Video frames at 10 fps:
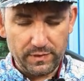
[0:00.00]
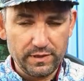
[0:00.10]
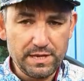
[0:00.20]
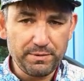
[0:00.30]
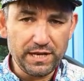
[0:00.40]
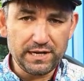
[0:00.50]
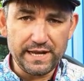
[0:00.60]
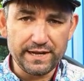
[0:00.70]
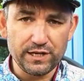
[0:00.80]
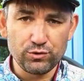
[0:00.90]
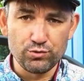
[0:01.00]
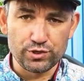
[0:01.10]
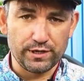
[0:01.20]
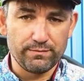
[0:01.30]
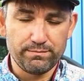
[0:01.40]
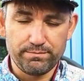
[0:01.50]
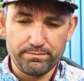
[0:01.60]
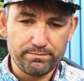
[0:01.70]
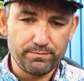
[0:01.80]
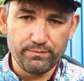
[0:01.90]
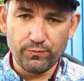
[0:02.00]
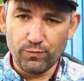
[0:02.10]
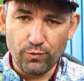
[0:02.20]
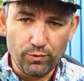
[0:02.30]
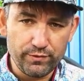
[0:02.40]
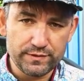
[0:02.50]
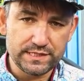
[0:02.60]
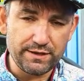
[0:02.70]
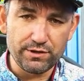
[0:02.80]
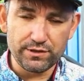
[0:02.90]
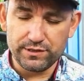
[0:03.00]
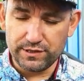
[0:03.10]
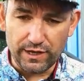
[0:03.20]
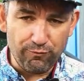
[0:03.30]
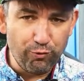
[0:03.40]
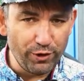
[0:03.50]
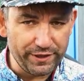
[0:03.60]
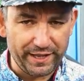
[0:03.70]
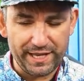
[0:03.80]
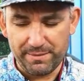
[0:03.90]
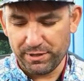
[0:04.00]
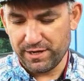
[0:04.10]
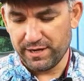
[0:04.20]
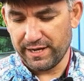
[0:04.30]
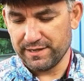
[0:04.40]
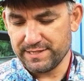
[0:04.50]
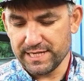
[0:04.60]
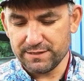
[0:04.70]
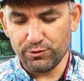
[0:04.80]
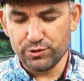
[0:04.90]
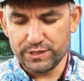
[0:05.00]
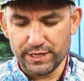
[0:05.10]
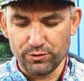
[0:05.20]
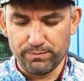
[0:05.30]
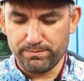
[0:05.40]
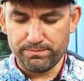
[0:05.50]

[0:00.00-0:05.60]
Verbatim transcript: Неплохая катушка. Довольно-таки неплохая. За свою цену,